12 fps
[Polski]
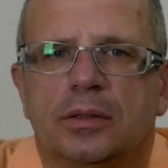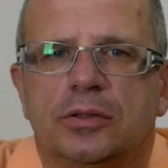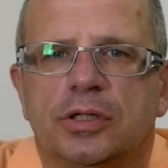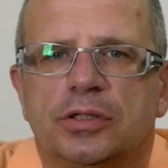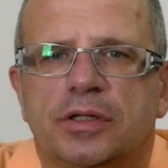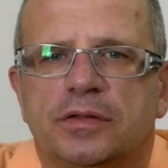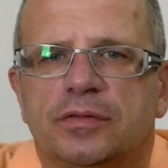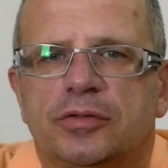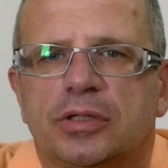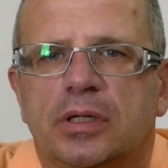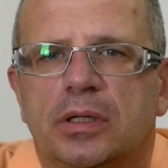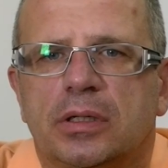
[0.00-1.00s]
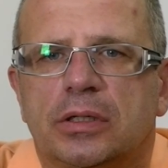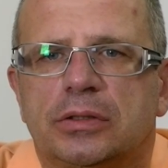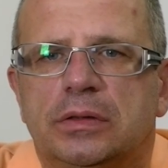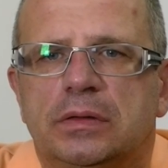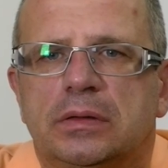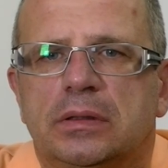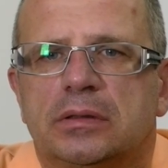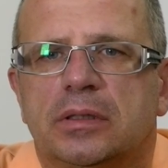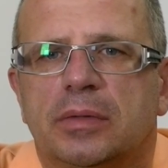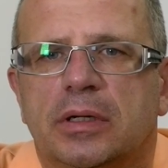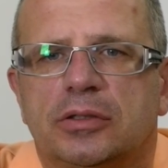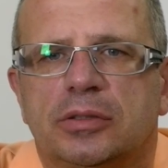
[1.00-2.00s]
Cześć, nazywam się Darek Kraśnicki,
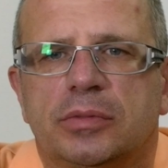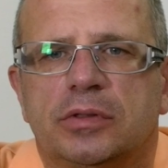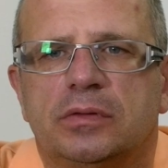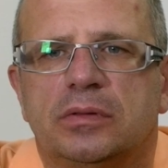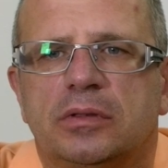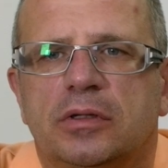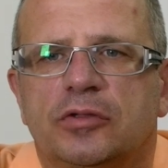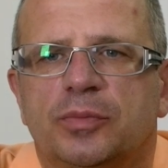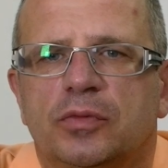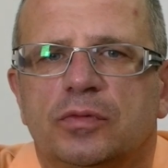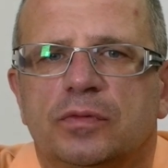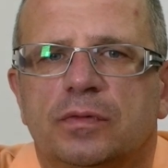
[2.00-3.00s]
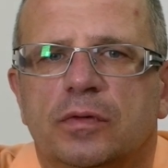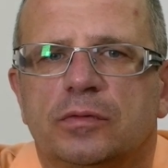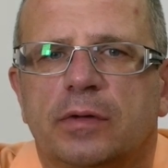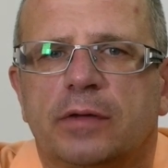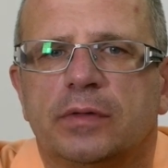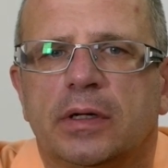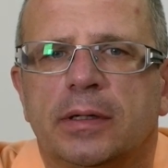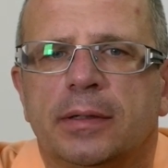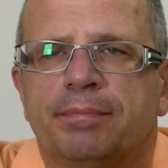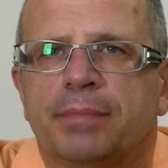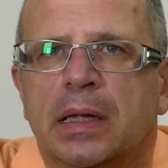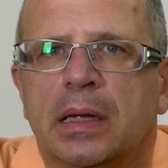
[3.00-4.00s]
jestem lekarzem medycyny transportu z
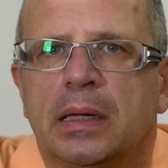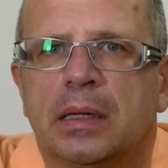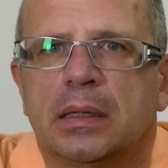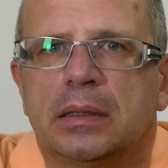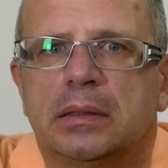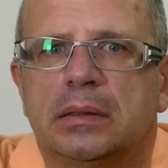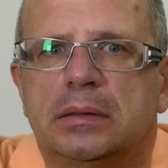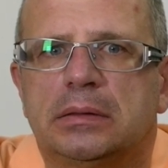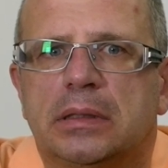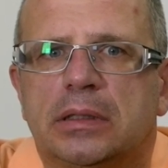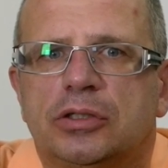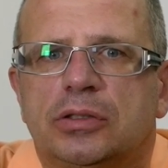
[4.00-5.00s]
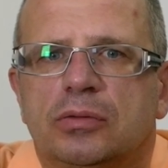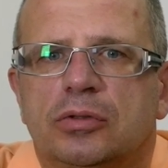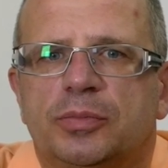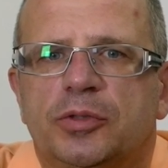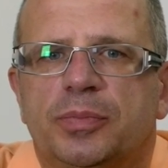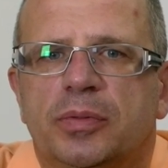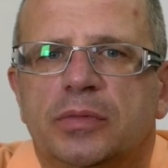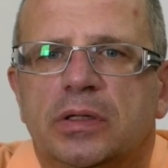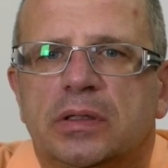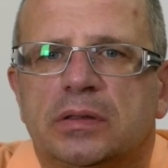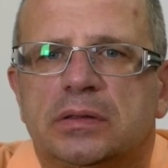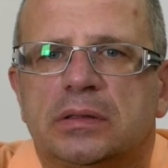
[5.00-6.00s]
Wrocławia i zacznę od
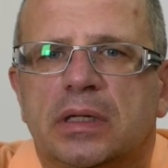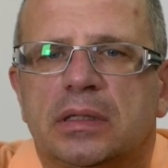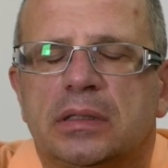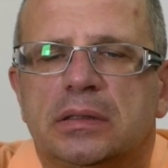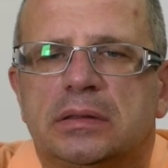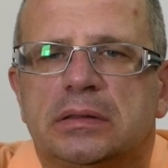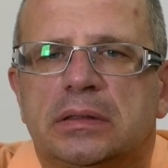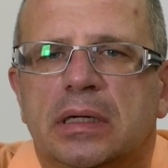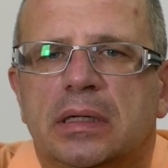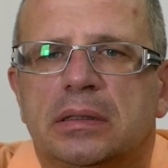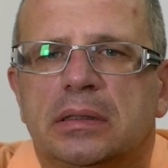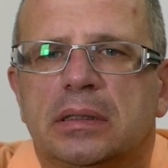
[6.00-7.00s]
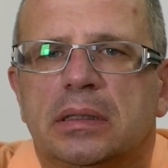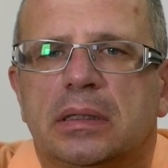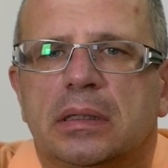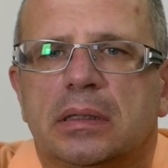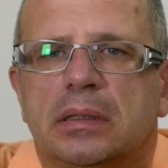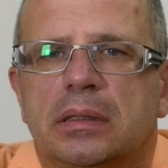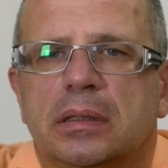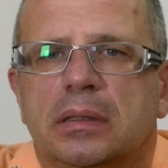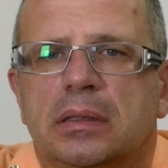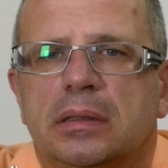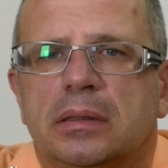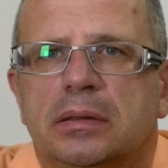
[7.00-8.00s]
przypomnienia starych cen
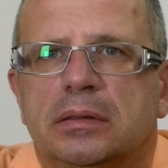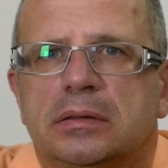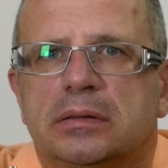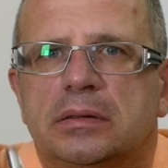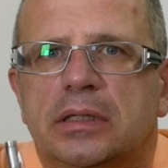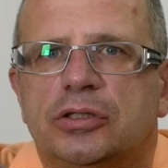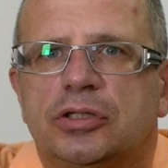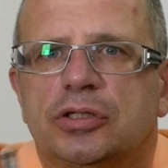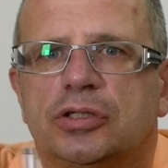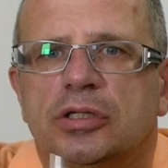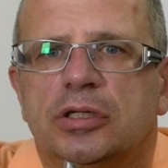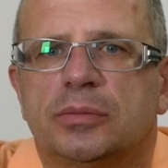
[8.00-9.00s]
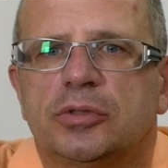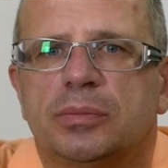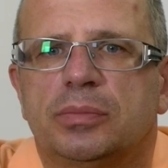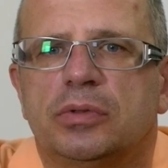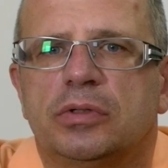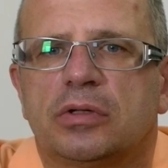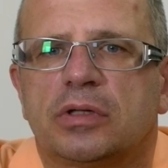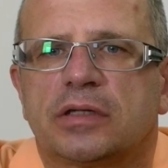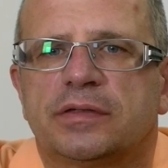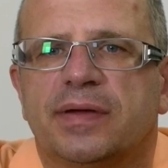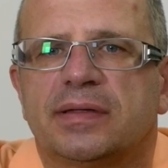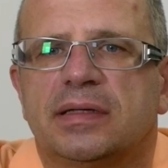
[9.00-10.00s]
z zastrzeżeniem, że były to
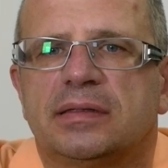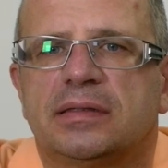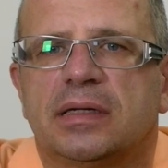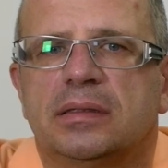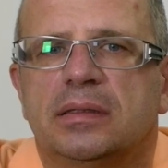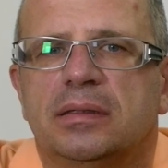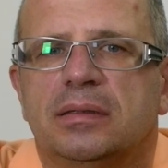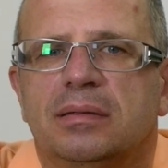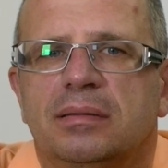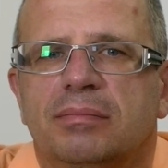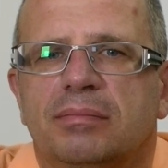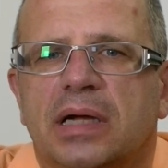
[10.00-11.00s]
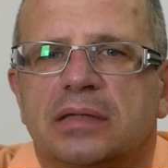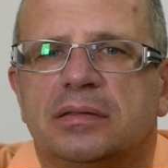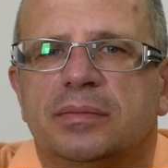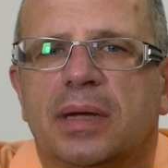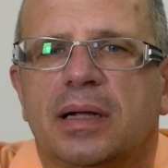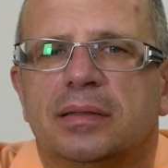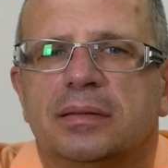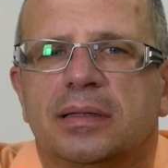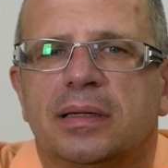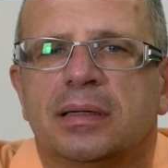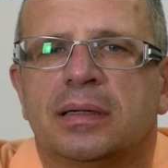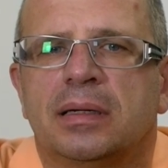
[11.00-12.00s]
tak zwane ceny
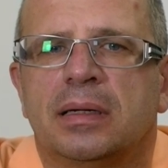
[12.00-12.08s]
maksymalne.